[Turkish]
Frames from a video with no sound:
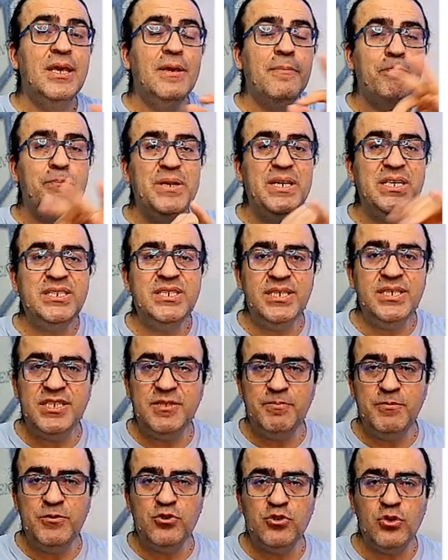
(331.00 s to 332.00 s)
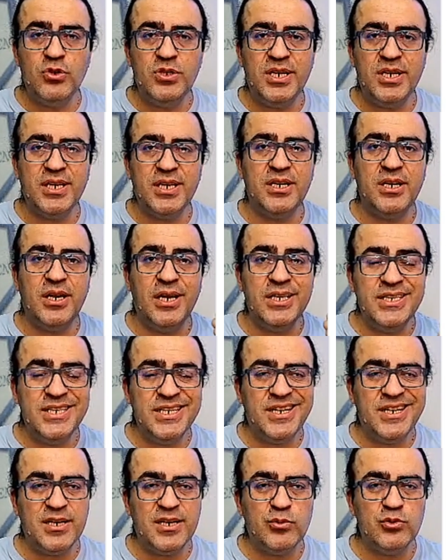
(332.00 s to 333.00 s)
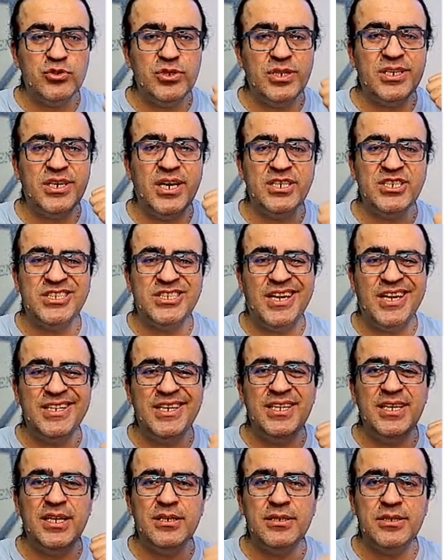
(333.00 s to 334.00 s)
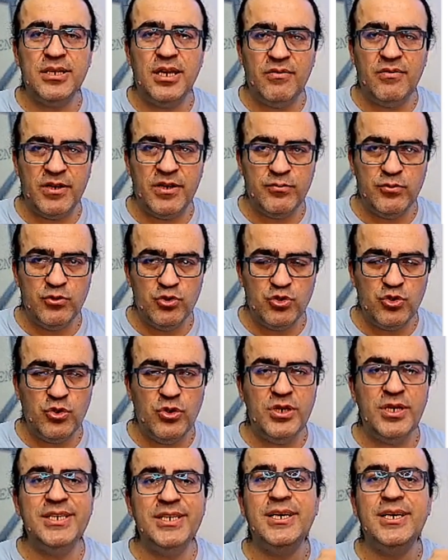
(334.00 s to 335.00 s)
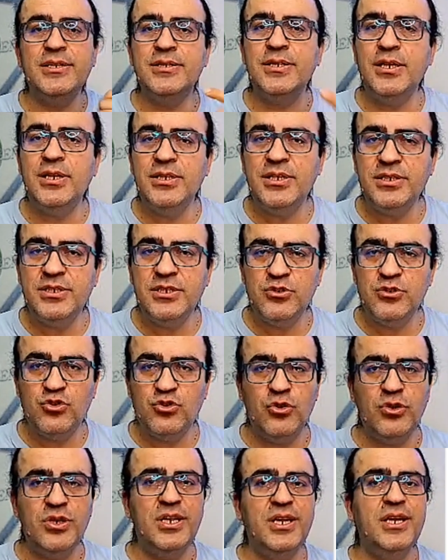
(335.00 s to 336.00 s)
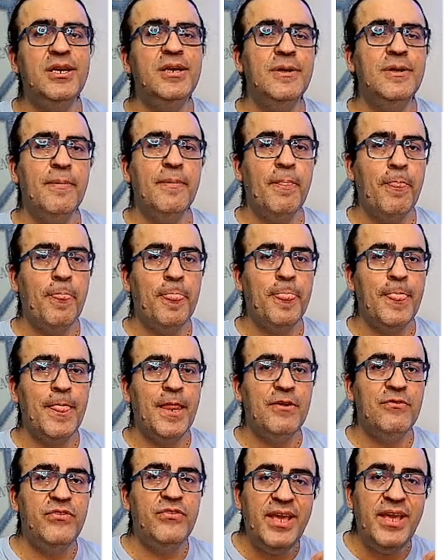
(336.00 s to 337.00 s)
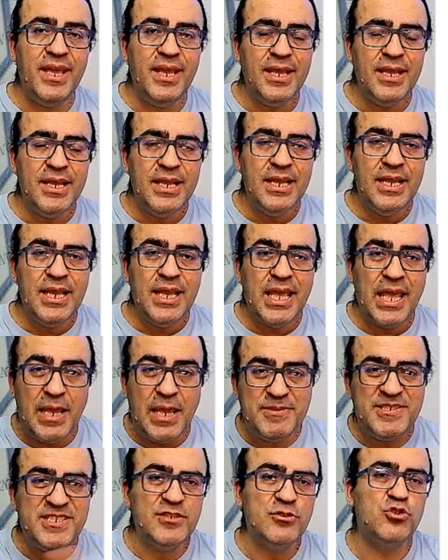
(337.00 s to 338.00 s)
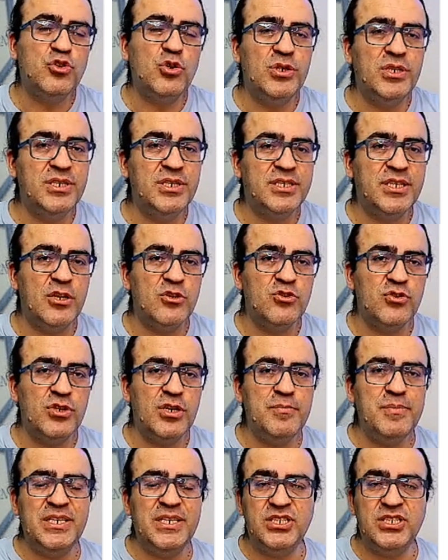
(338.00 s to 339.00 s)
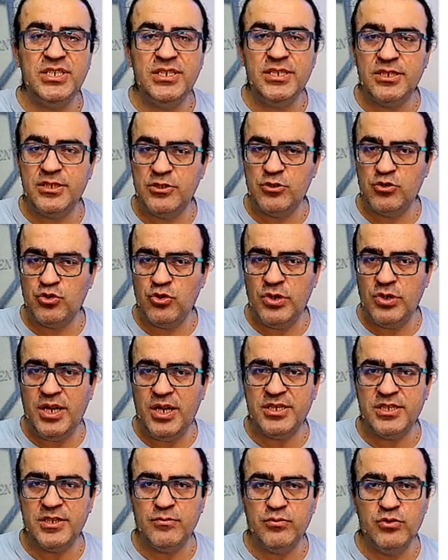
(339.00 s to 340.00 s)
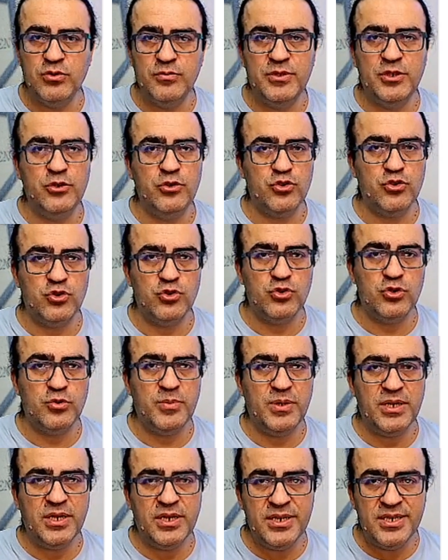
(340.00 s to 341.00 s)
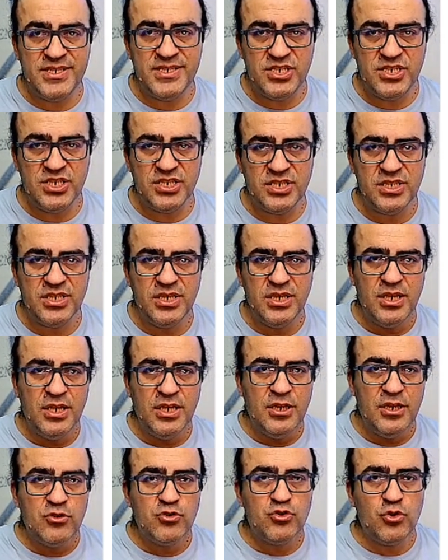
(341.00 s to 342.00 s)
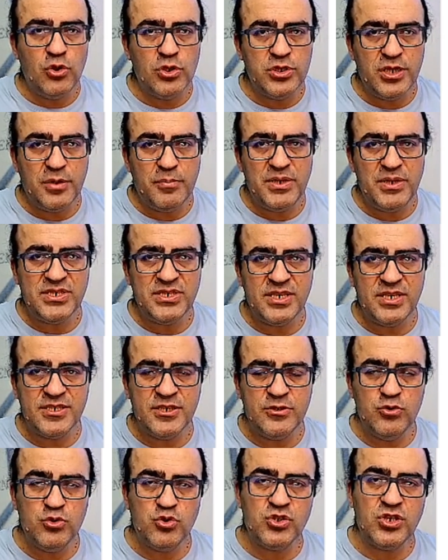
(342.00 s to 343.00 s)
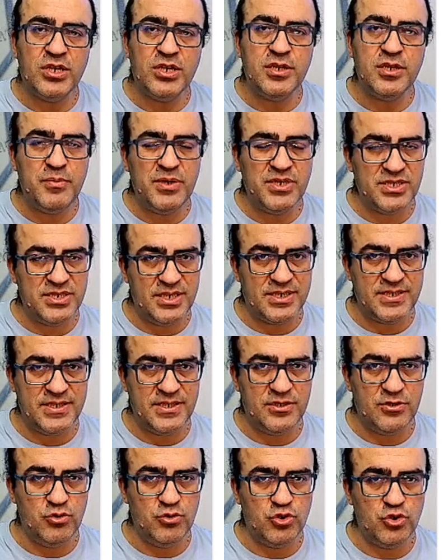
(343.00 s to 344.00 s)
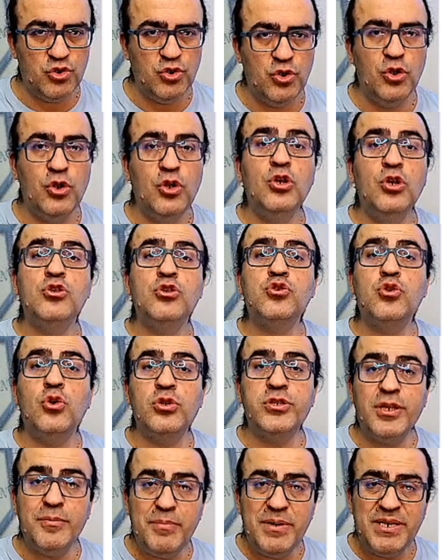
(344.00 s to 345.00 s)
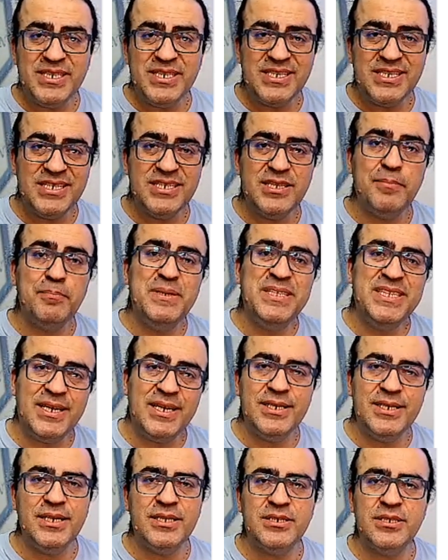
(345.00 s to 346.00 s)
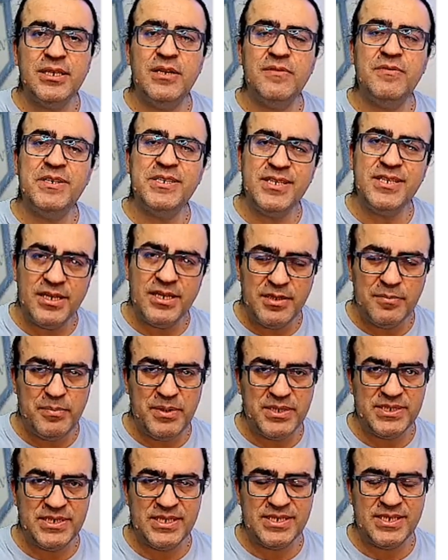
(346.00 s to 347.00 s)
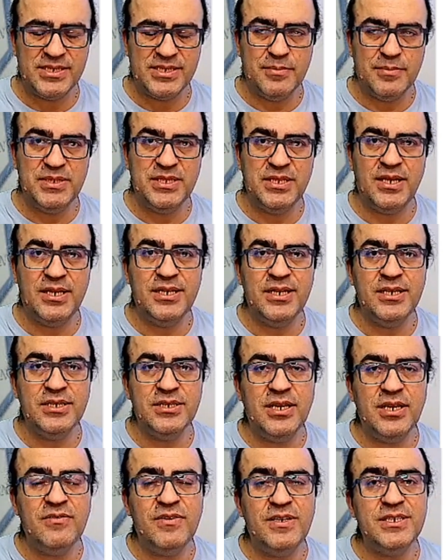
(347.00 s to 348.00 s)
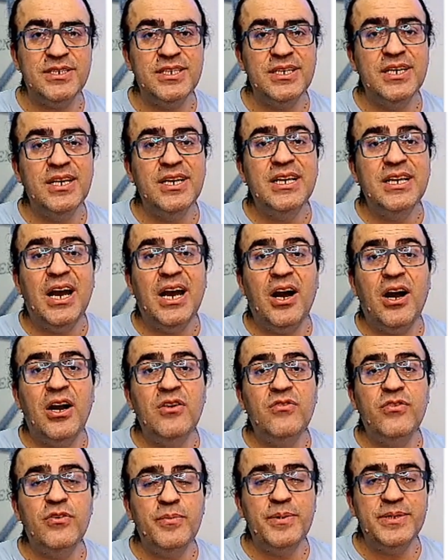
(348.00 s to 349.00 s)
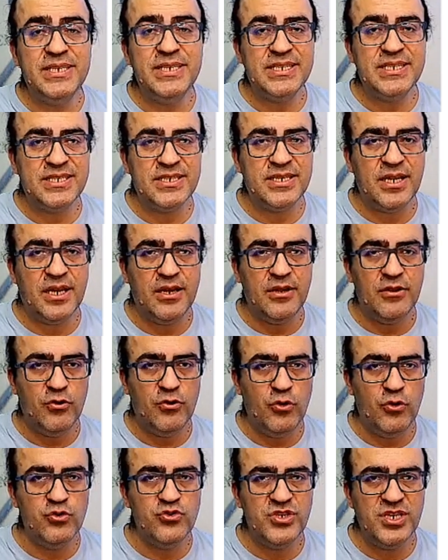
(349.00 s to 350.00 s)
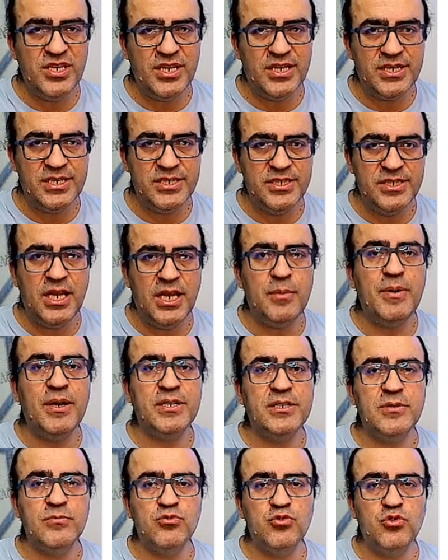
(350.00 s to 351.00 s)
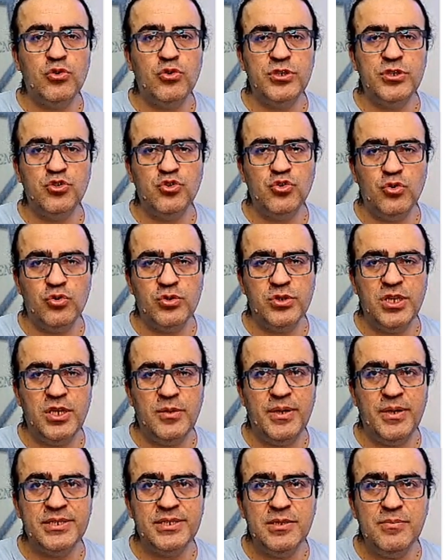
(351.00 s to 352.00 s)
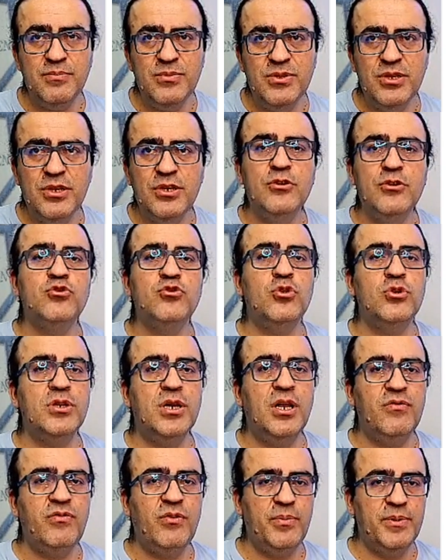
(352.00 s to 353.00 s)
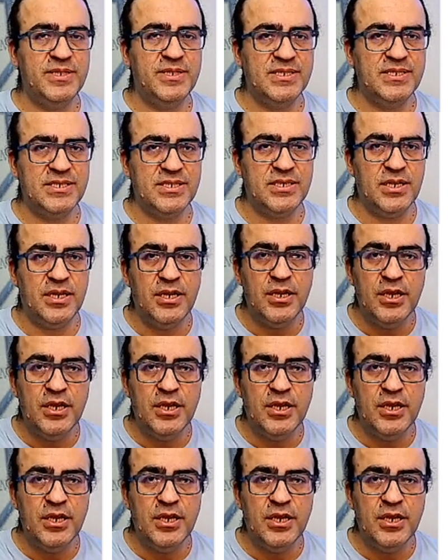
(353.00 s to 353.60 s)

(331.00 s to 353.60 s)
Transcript: Bileşiğin ismini söylerken hangi karbonda kaç tane yan dal var bunu söyle. Yan dalın adını söyle. Ve hepsini söyledikten sonra bileşiğin adını söyle artık bunu biliyorsundur. Bak ana zincir soldan başlarsan 3 sağdan başlarsan da 3. Soldan başlasan da bir tane yan dal var sağdan başlasan da bir tane yan dal var. Alfabetik sıra. Önce yakınlığa baktım sonra çokluğa baktım sonra alfabetik sıra.